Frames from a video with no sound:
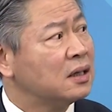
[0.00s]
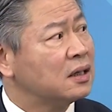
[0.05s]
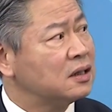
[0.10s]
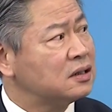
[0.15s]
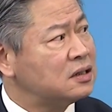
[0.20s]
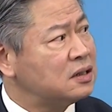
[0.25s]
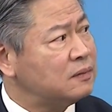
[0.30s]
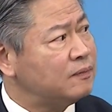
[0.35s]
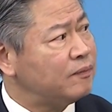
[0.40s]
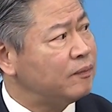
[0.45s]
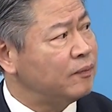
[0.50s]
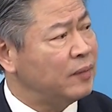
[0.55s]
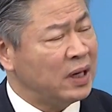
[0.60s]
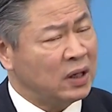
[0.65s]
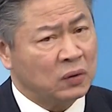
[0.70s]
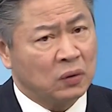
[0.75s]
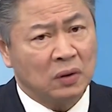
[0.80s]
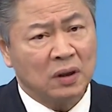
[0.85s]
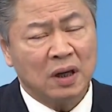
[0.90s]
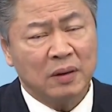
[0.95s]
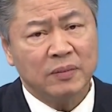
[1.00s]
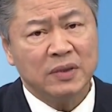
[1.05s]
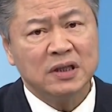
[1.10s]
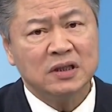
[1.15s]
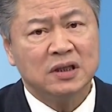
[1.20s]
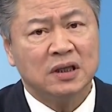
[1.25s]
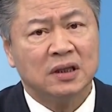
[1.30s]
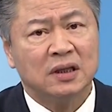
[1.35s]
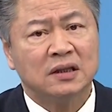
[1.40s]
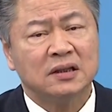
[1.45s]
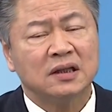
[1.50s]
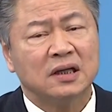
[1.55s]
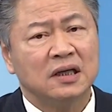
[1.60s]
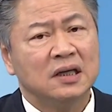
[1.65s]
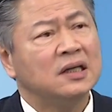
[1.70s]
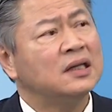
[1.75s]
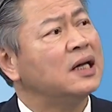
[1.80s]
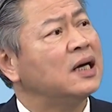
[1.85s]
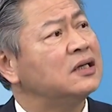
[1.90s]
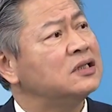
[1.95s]
可是美国很明显的这个
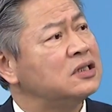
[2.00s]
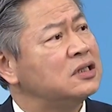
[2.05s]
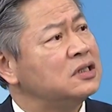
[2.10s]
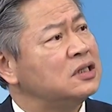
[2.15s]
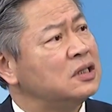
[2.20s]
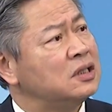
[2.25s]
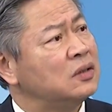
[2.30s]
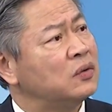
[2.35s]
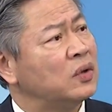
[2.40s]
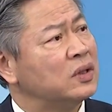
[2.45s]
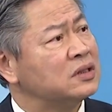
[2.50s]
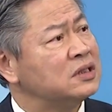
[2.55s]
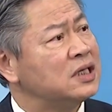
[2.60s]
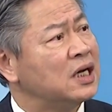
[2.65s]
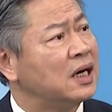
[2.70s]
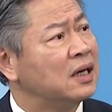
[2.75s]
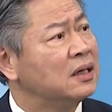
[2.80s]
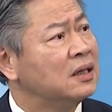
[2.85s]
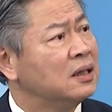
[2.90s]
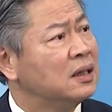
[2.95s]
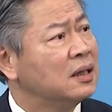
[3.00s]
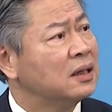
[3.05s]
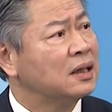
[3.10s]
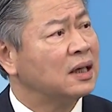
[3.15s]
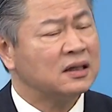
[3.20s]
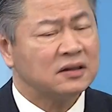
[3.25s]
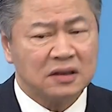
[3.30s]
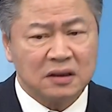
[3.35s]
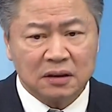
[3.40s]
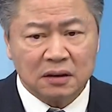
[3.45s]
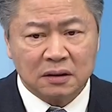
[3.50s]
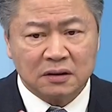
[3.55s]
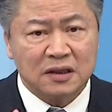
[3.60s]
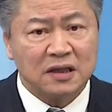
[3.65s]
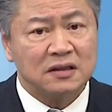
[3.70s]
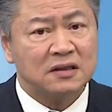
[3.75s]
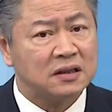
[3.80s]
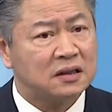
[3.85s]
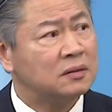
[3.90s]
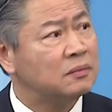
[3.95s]
印太经济框架，它是
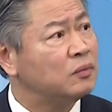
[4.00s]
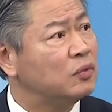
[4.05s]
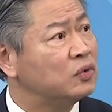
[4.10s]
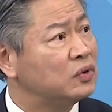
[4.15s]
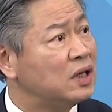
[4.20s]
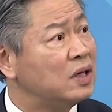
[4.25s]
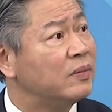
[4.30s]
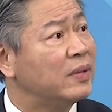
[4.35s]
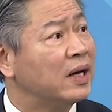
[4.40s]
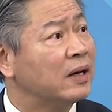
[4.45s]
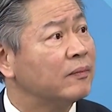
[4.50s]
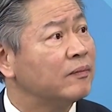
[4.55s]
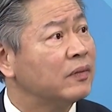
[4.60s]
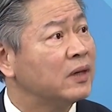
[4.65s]
政治目的嘛？